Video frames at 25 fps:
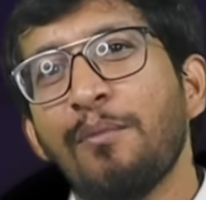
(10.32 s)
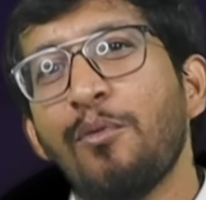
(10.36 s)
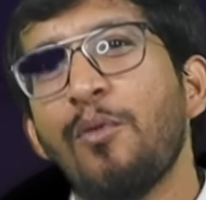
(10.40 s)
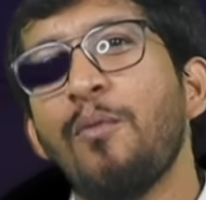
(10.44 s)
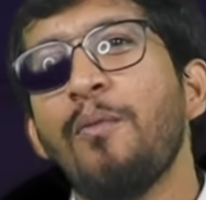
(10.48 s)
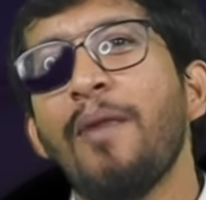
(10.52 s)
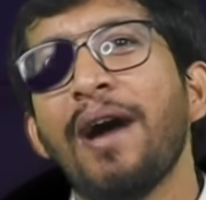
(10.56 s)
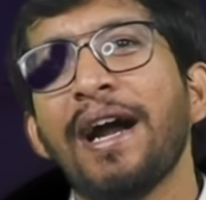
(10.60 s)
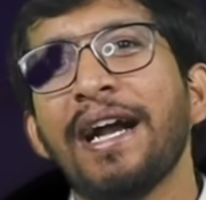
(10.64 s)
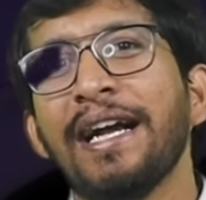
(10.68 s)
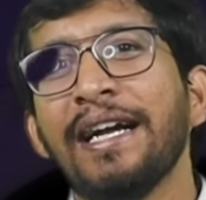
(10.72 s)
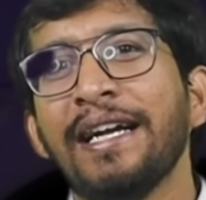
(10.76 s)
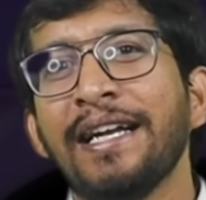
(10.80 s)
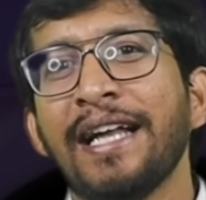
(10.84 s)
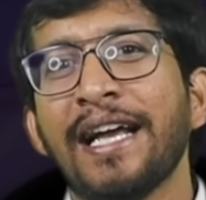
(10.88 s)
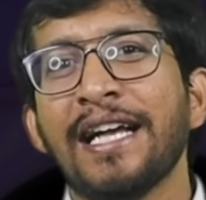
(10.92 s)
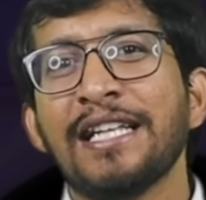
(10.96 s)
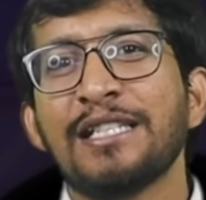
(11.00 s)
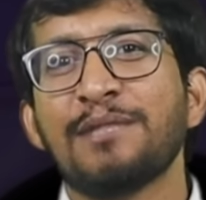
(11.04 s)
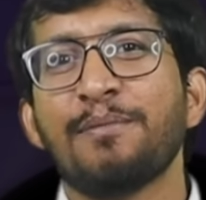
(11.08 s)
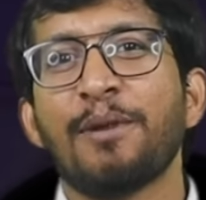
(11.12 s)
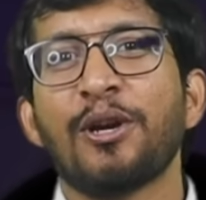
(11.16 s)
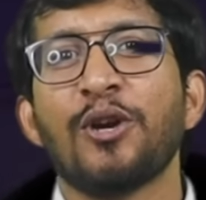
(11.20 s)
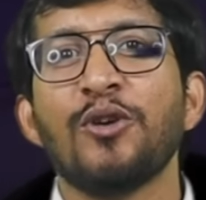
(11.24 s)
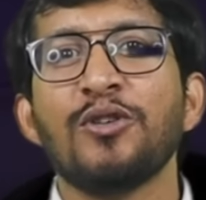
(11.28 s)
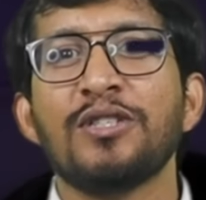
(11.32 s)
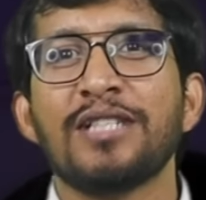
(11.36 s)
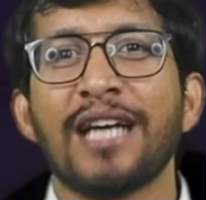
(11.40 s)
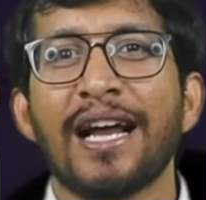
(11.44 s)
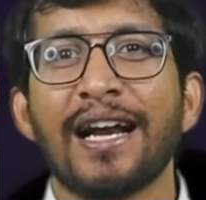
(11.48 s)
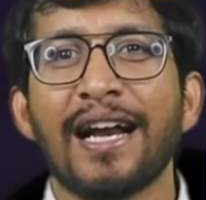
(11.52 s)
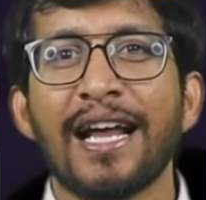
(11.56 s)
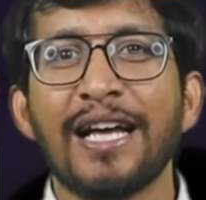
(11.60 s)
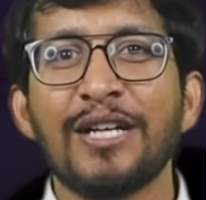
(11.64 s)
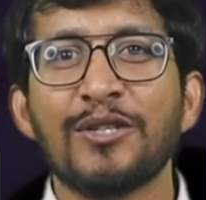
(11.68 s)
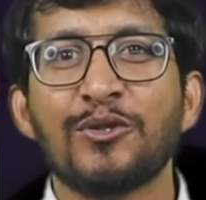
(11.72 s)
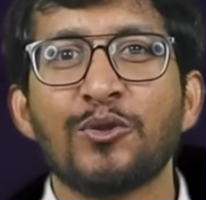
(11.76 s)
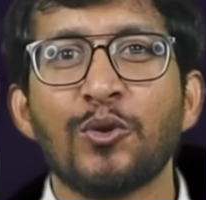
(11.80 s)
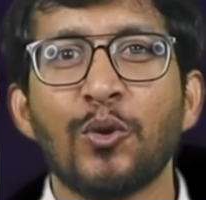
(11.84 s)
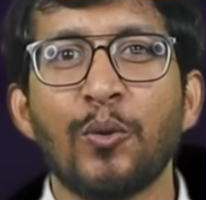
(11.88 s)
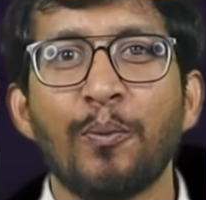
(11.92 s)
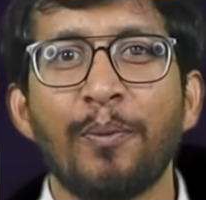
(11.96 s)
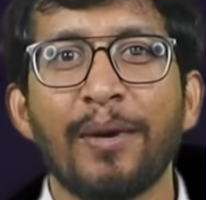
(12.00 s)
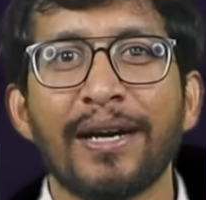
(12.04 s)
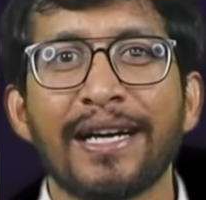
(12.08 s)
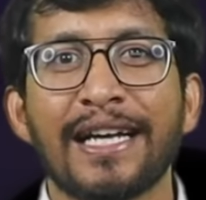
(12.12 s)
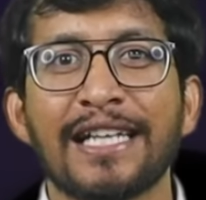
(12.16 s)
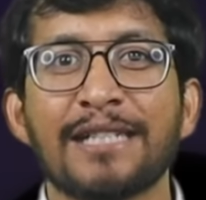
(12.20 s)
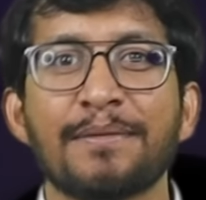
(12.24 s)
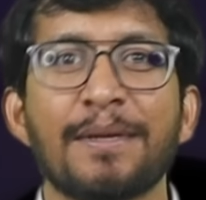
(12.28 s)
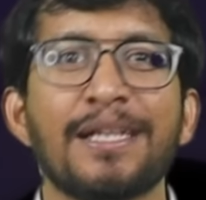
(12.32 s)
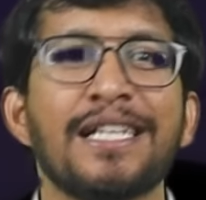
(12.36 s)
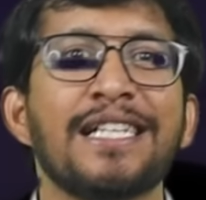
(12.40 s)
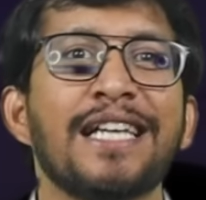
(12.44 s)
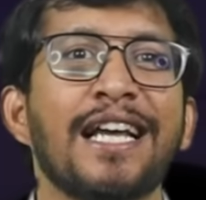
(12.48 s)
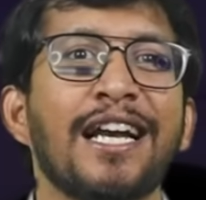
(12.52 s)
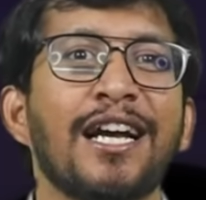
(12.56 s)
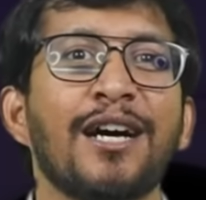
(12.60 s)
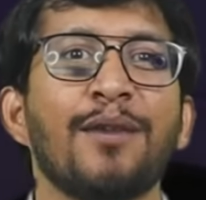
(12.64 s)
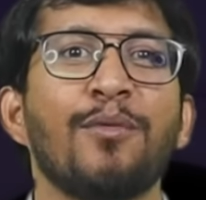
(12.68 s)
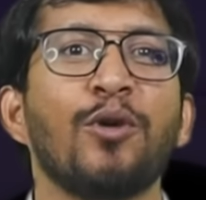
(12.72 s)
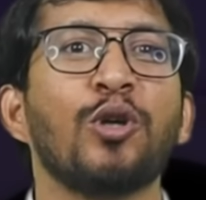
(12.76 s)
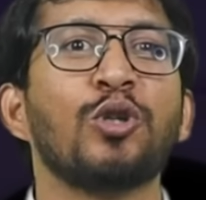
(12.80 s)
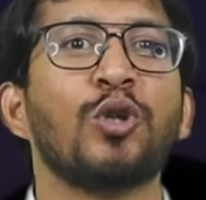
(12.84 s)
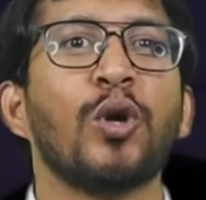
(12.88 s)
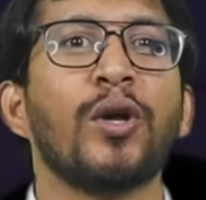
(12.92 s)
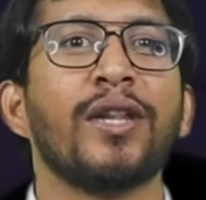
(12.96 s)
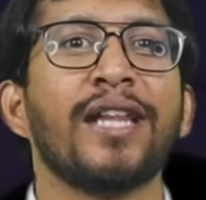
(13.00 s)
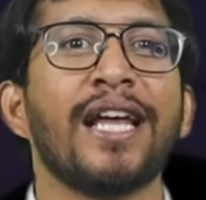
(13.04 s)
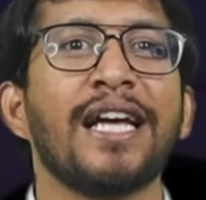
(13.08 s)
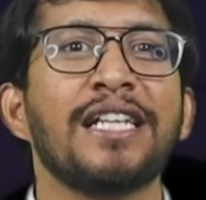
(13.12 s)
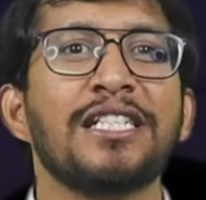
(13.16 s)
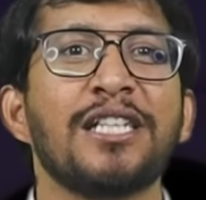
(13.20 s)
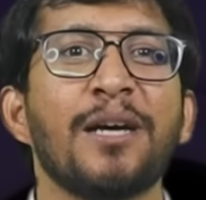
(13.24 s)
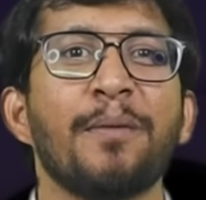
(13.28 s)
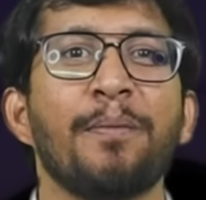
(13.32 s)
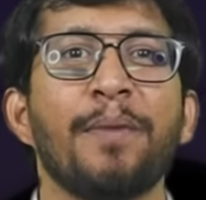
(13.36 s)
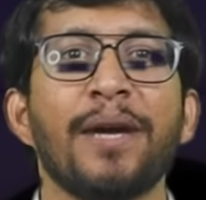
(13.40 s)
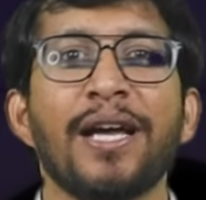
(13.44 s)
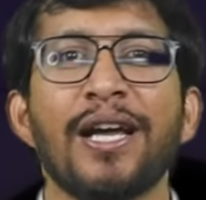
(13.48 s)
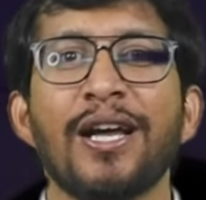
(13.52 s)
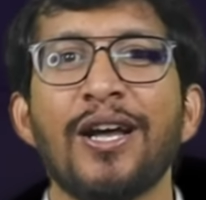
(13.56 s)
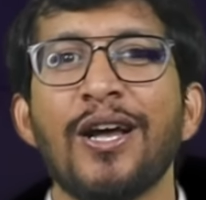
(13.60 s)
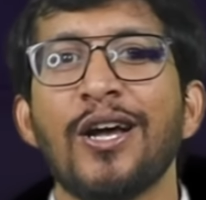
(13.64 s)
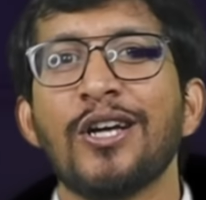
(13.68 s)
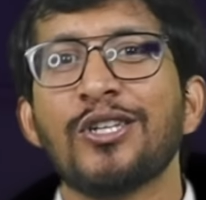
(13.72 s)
ముంబై ఇండియన్స్ మరియు చెన్నై సూపర్ కింగ్స్ మధ్య జరగబోతోంది అని చెప్పి